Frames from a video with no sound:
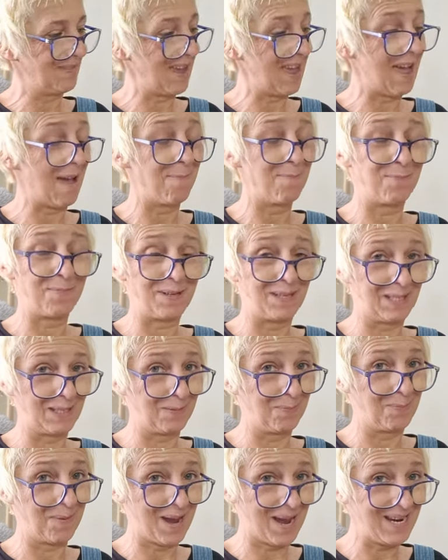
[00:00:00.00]
ab ins
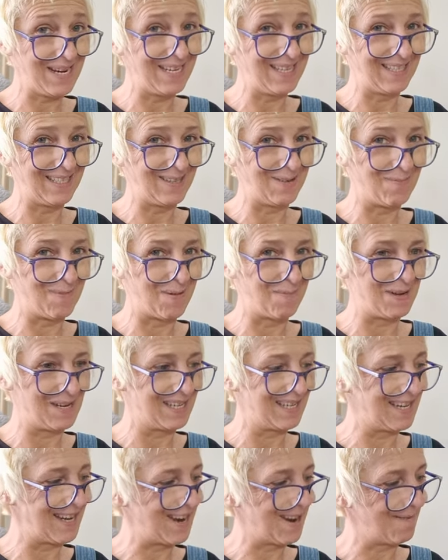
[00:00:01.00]
Badezimmer
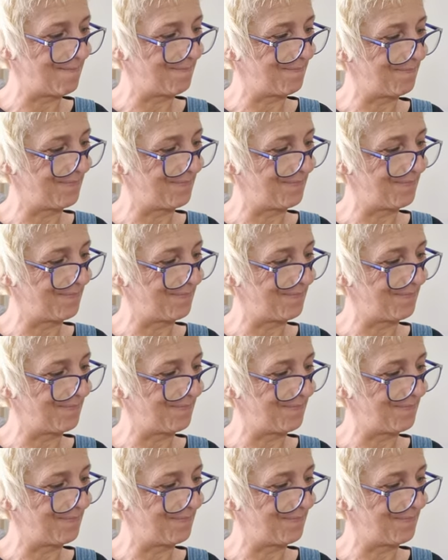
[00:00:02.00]
mit dir.